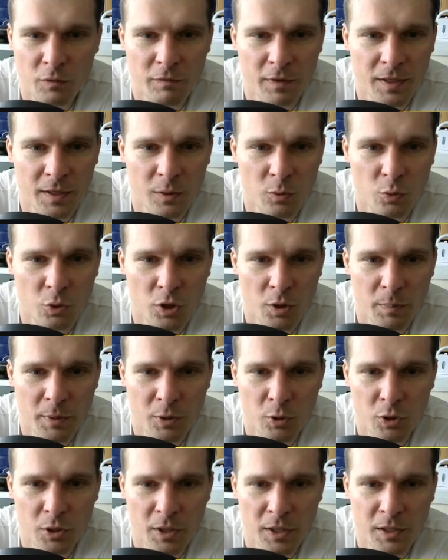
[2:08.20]
в аренду и
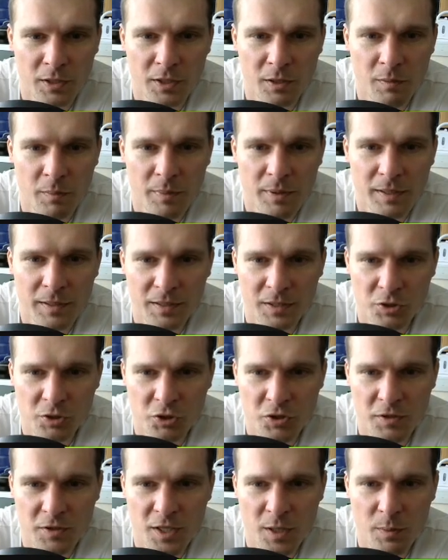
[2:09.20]
продает электромобили, а также
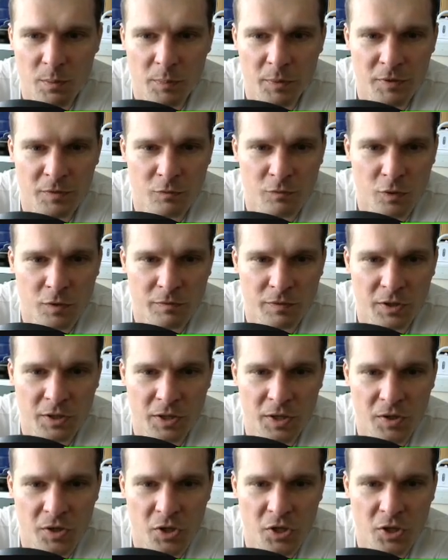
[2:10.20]
системы производства и
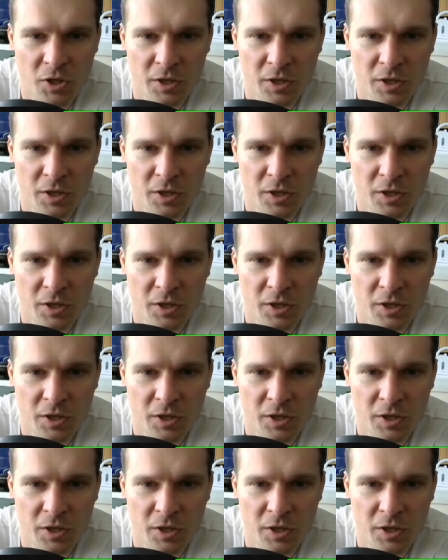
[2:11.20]
хранения